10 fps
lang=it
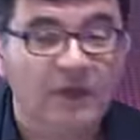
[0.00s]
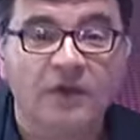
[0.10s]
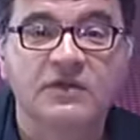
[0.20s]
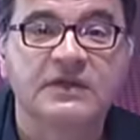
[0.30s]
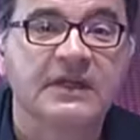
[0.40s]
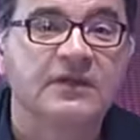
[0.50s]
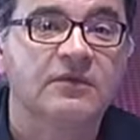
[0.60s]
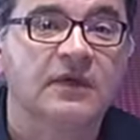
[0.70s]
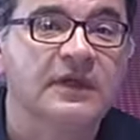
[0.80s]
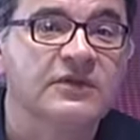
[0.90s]
ho, scritto
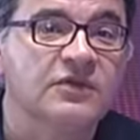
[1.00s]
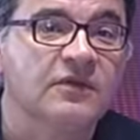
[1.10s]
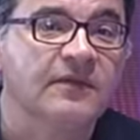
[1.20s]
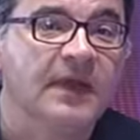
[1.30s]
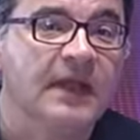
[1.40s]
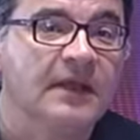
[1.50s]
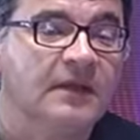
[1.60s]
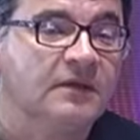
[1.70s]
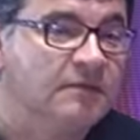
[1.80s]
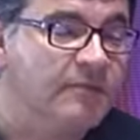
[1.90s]
qualche giorno fa
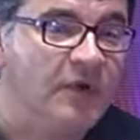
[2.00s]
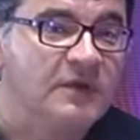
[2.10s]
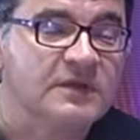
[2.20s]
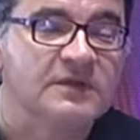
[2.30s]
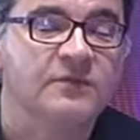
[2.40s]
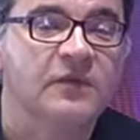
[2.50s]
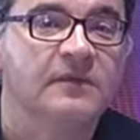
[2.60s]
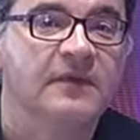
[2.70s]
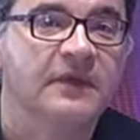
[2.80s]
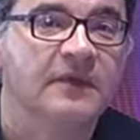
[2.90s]
in un post sul mio
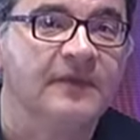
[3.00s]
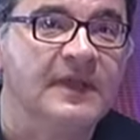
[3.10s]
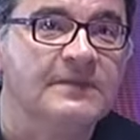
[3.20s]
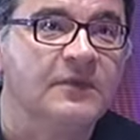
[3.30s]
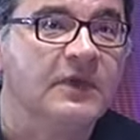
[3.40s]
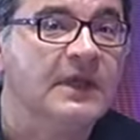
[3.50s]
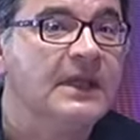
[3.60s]
profilo Facebook,